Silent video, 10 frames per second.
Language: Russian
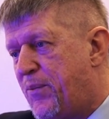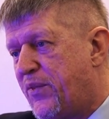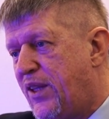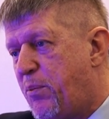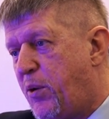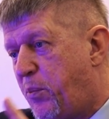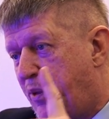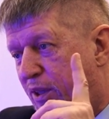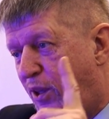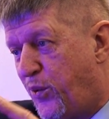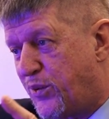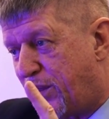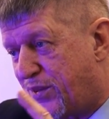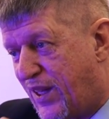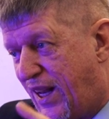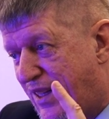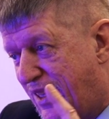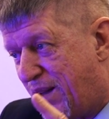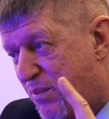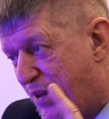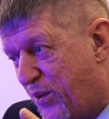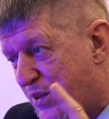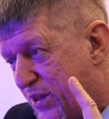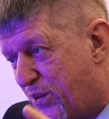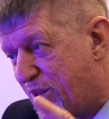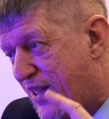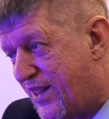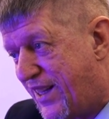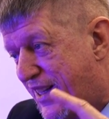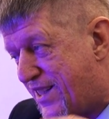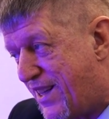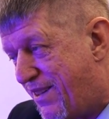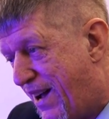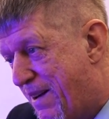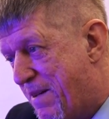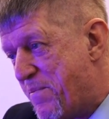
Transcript: где преподаются взгляды Ломоносова, золотые слова